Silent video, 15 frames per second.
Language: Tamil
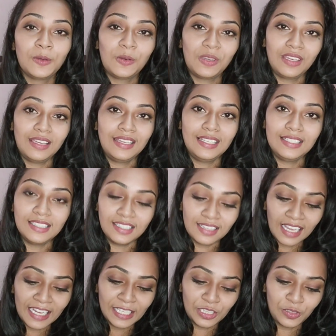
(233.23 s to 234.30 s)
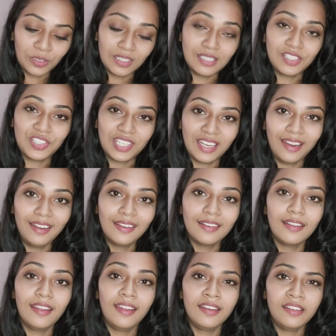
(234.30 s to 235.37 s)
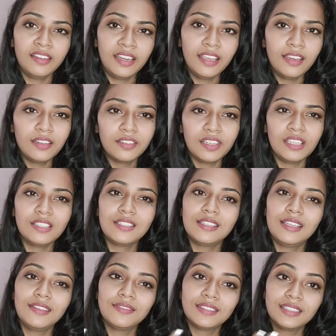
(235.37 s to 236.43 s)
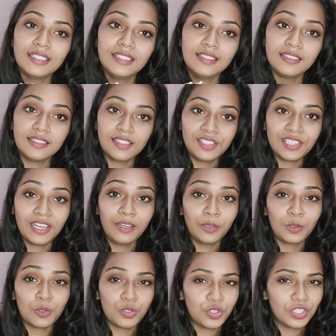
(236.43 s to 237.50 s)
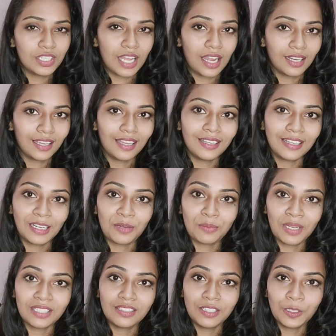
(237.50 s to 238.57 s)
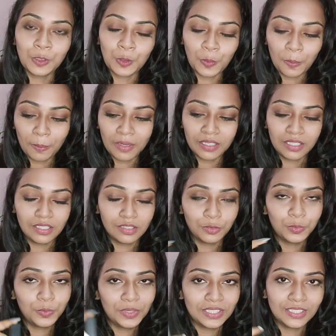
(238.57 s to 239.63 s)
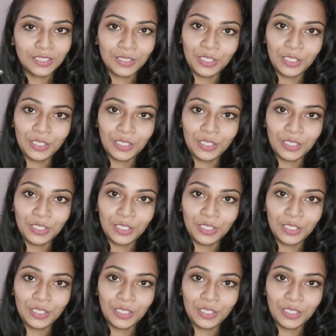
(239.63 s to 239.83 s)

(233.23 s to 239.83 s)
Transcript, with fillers: ஓகே இதுதான் இதோட ஷேடு என்டையர் ரேஞ்ச்லேயே வந்து இந்த ஷேட் கொஞ்சம் டார்க்காக இருக்கிற மாதிரி இருக்கும் பட் இதுவும் வந்து